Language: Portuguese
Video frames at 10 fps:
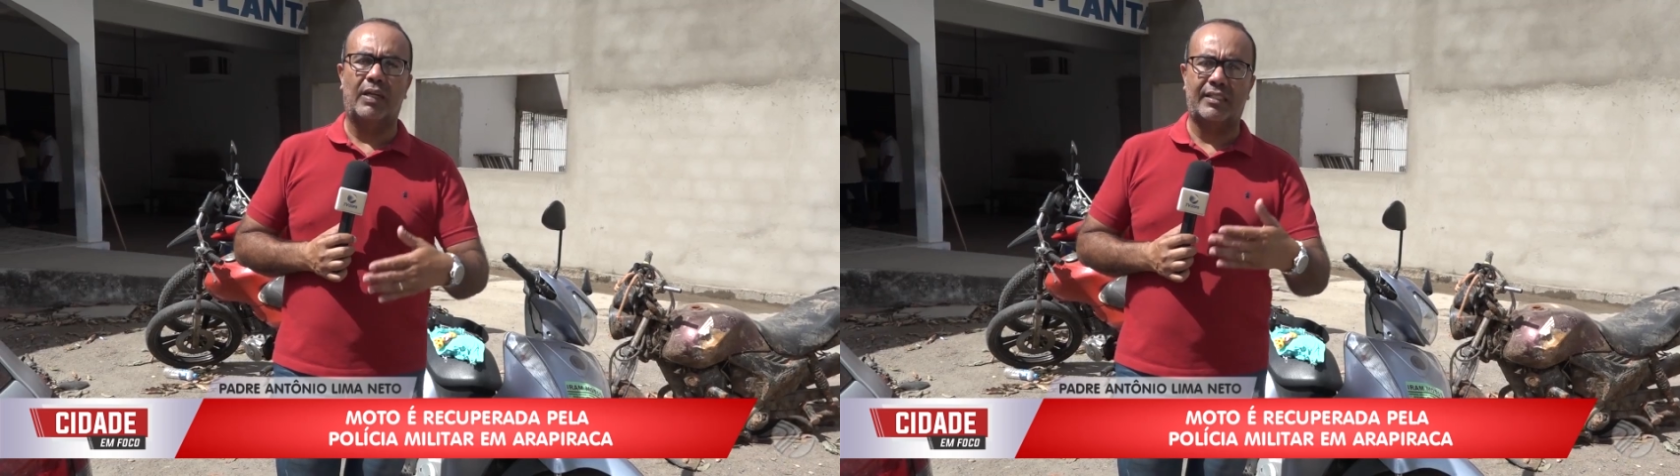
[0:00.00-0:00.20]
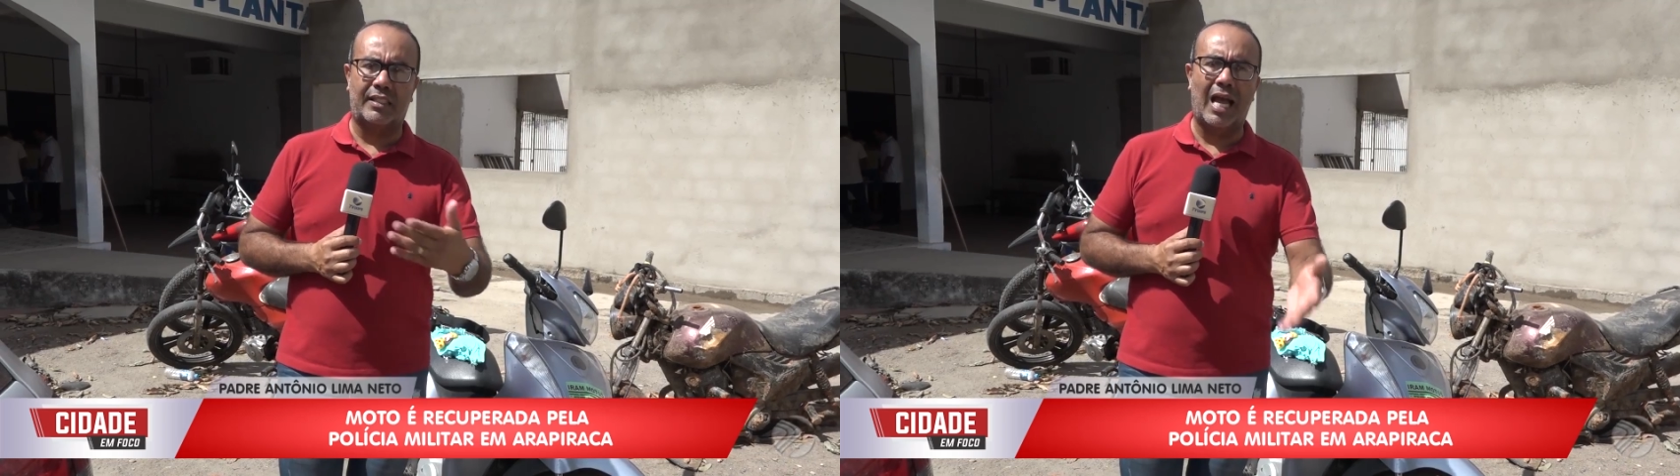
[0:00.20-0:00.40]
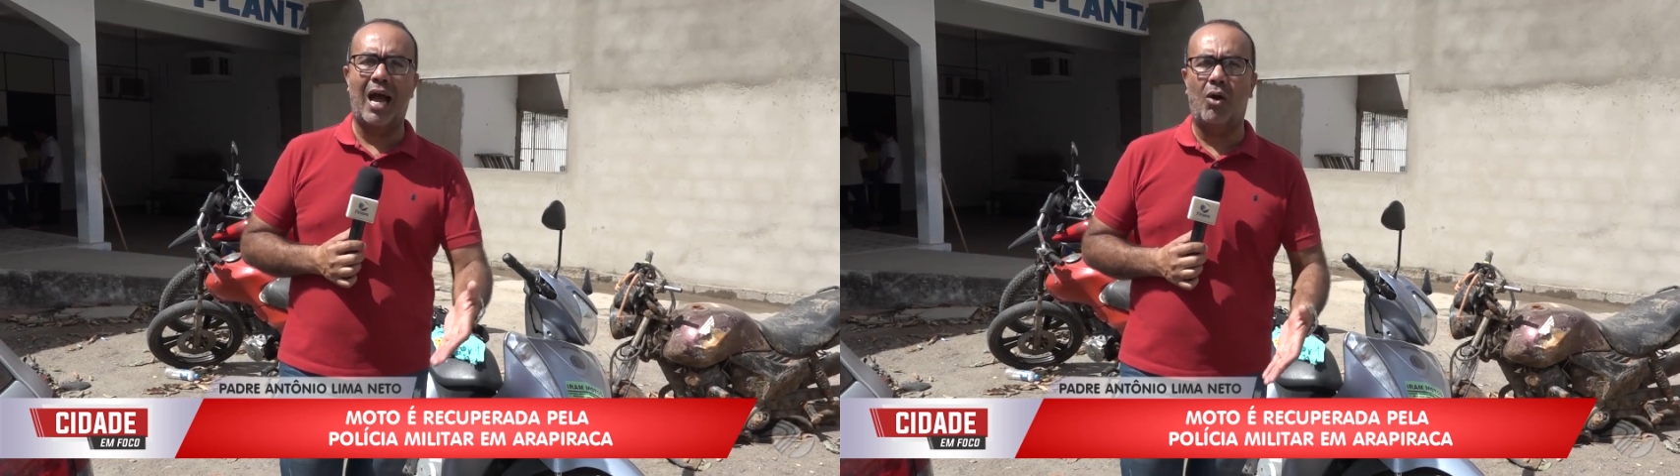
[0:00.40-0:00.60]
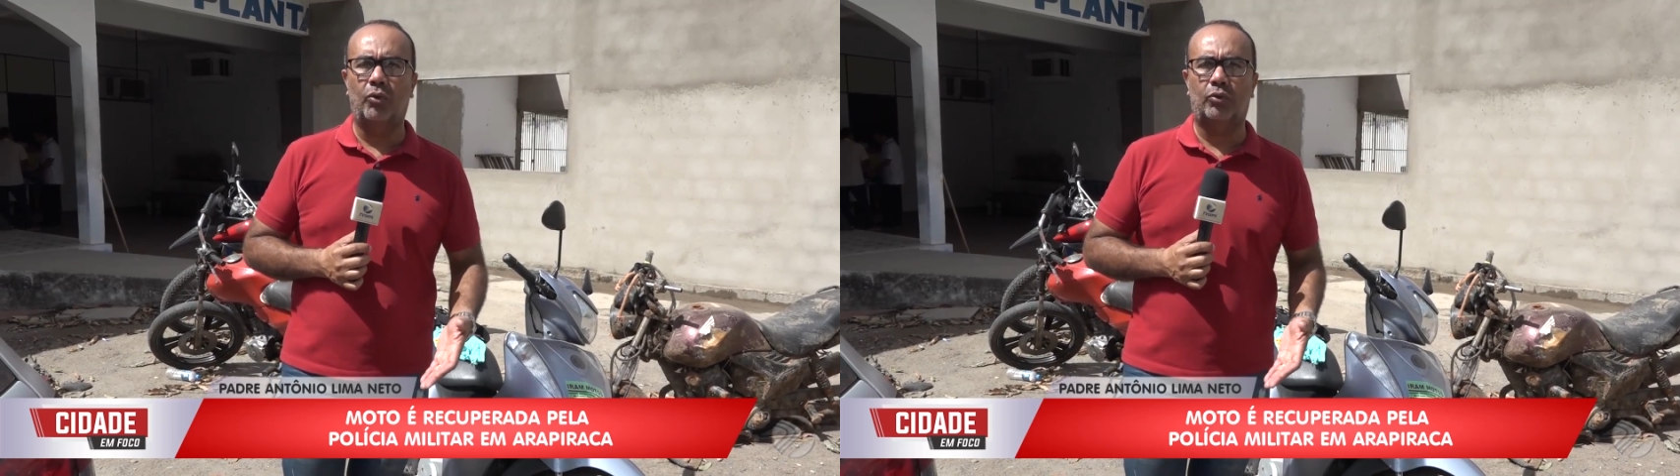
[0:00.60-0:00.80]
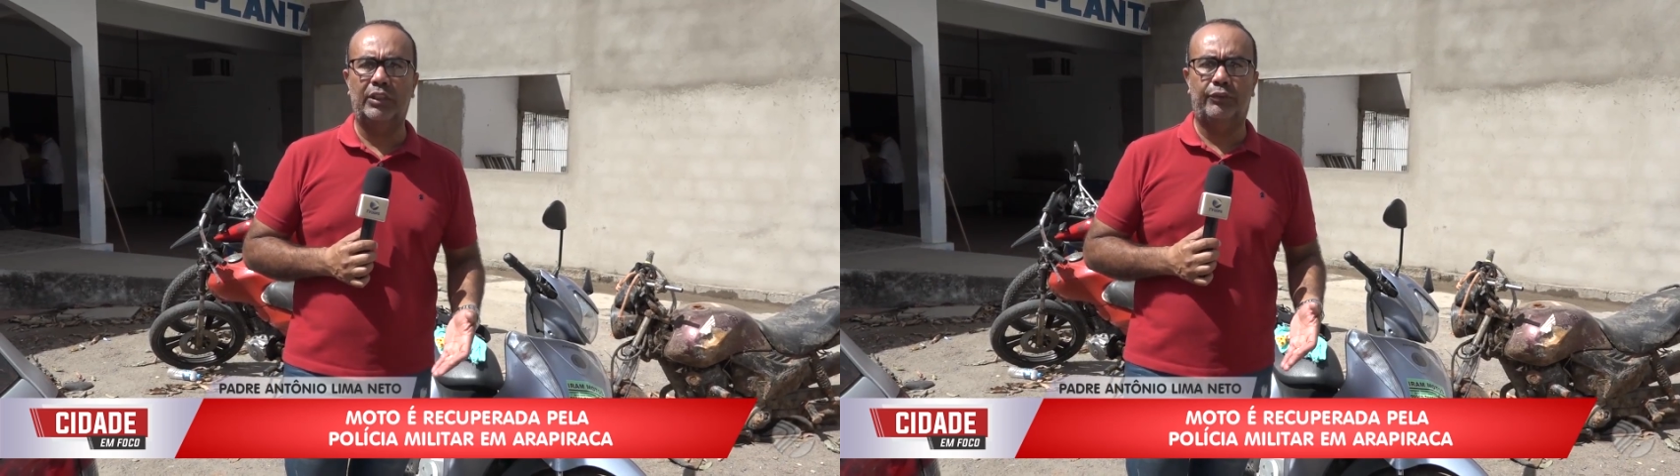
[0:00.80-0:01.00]

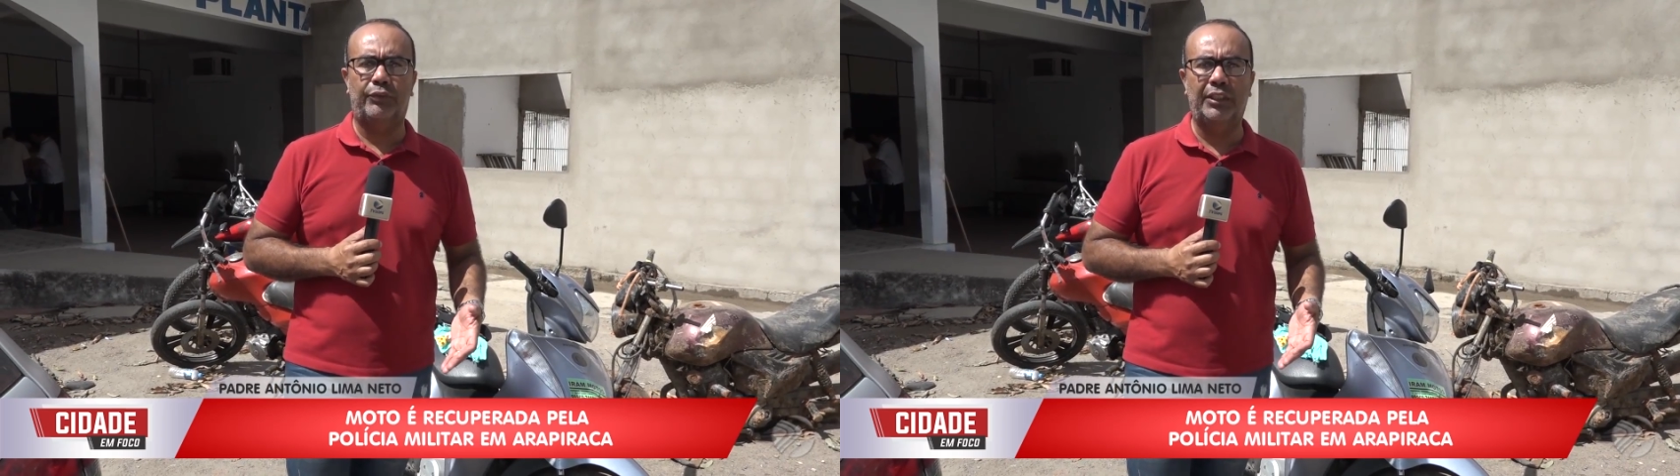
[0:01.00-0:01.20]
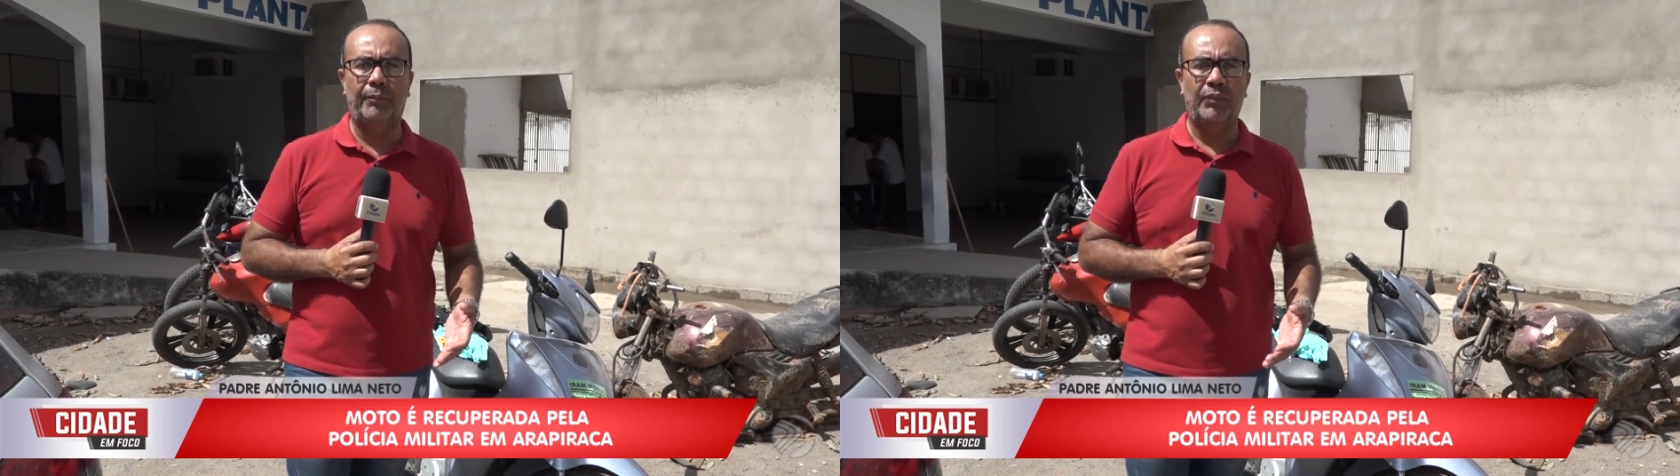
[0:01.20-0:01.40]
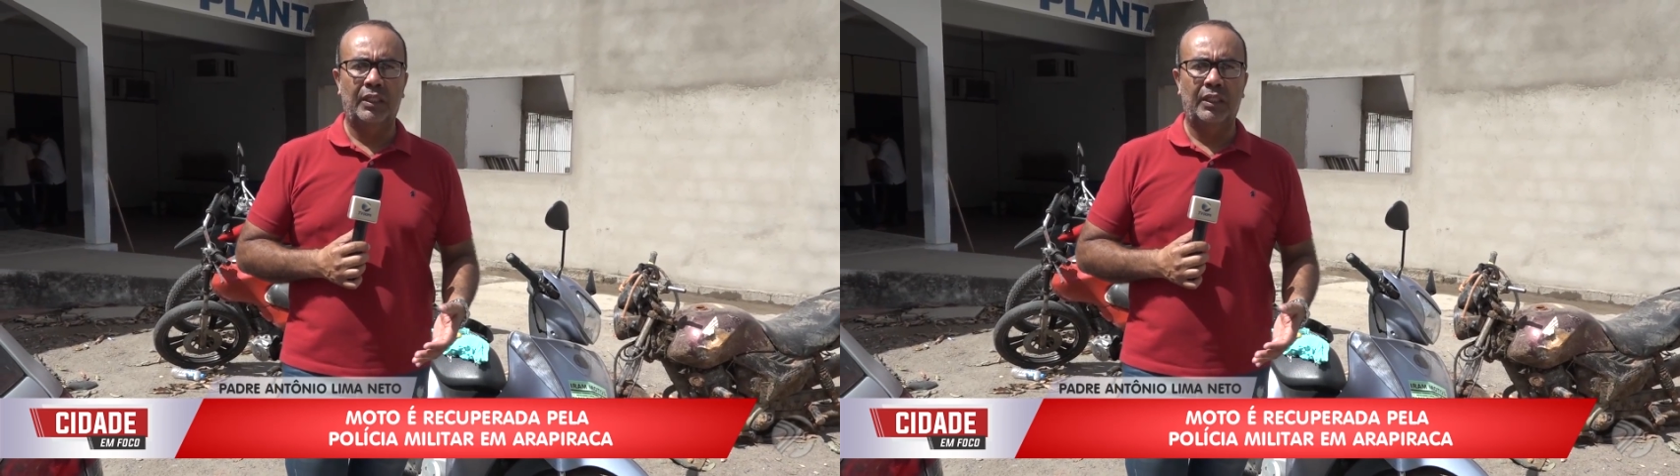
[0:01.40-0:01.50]
assalto, enfim,